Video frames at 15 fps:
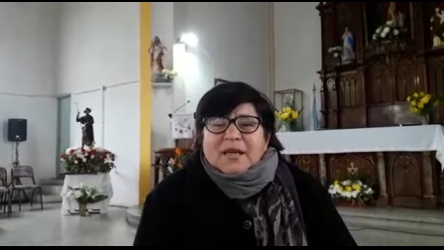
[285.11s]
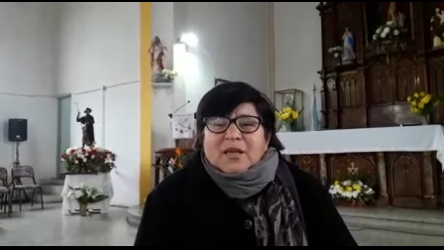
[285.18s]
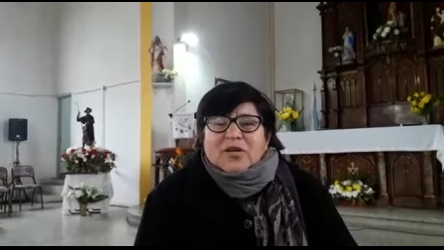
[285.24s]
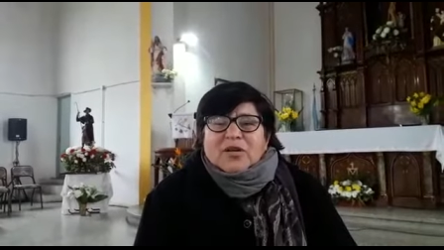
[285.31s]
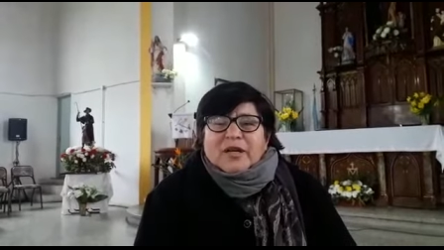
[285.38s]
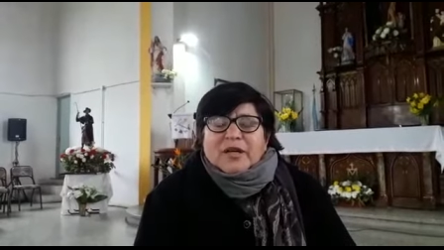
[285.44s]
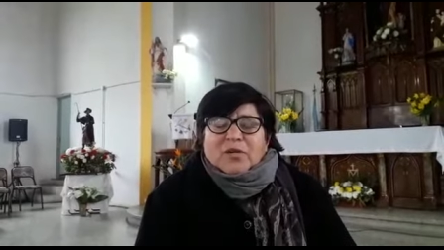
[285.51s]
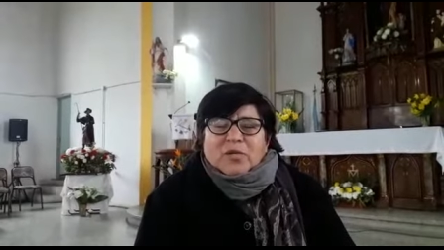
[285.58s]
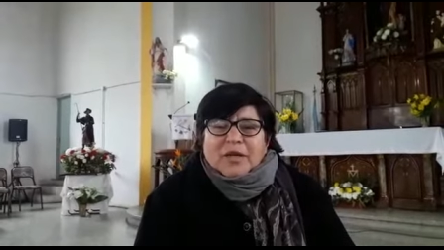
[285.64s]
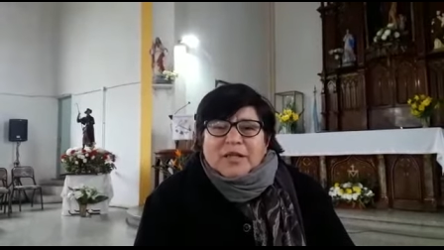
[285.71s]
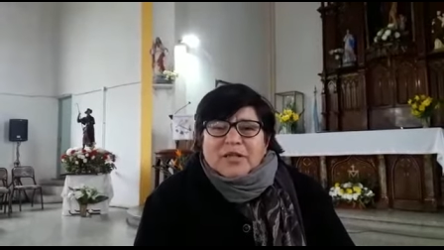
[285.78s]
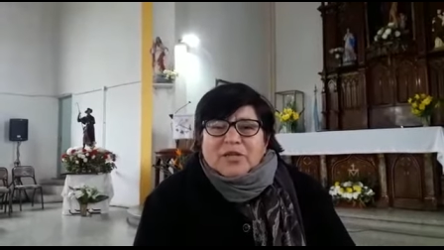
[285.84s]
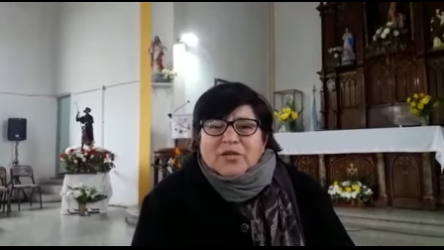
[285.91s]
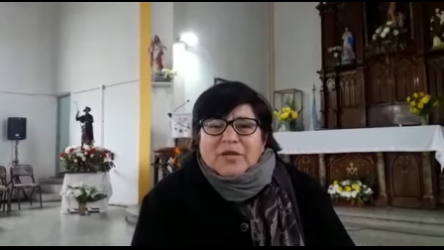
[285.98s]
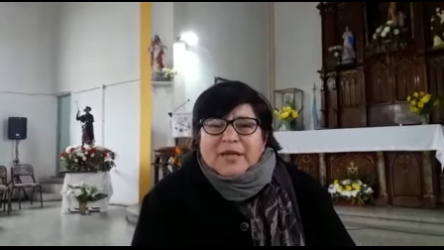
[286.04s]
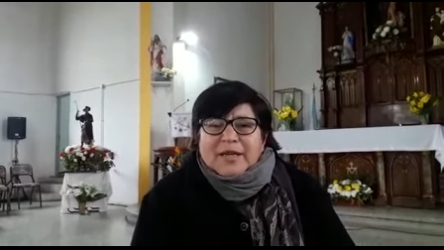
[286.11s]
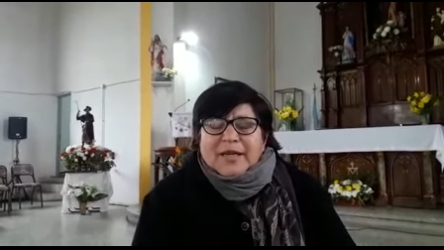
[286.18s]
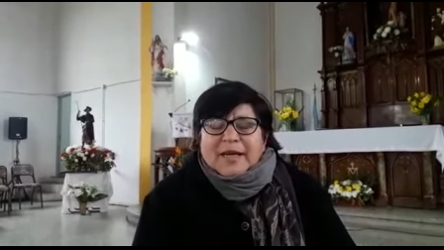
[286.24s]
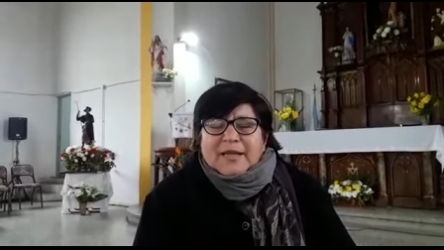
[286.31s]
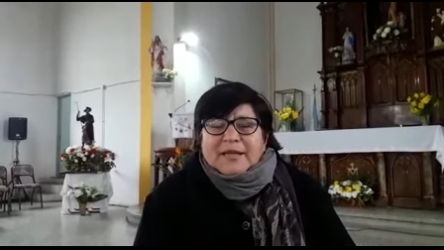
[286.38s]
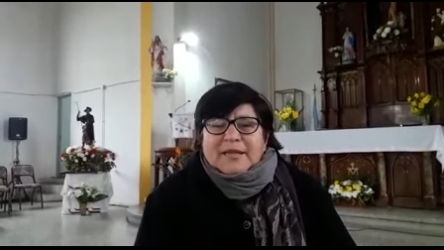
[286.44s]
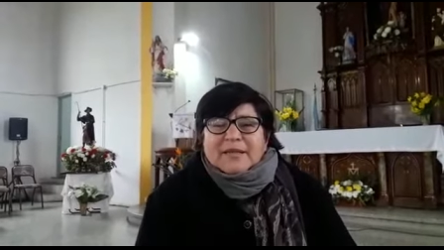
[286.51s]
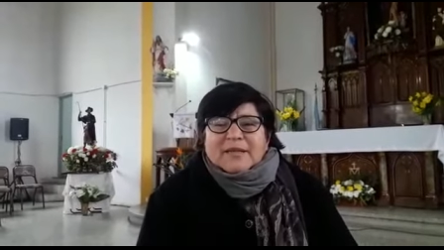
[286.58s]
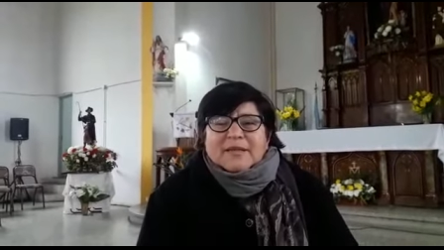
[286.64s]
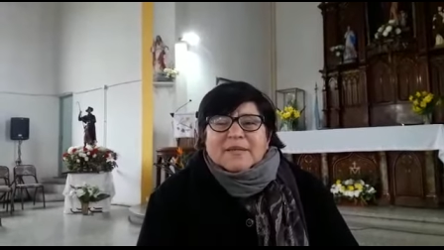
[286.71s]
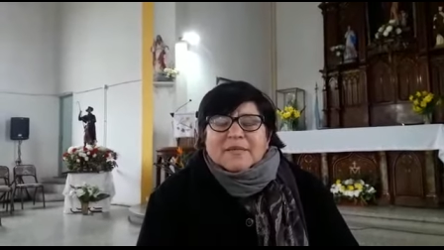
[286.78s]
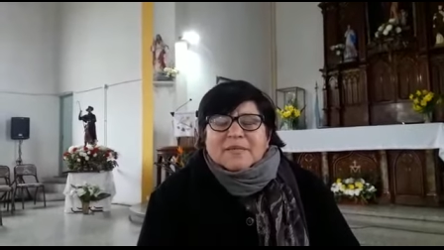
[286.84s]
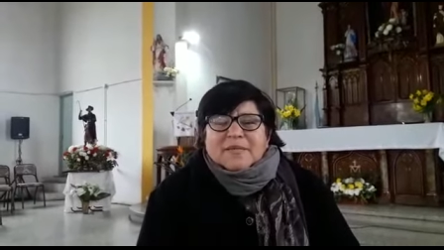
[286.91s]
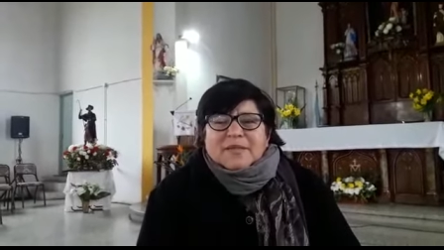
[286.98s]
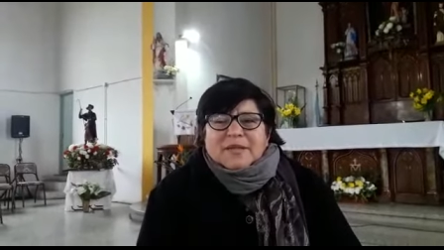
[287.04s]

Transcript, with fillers: los encuentros eran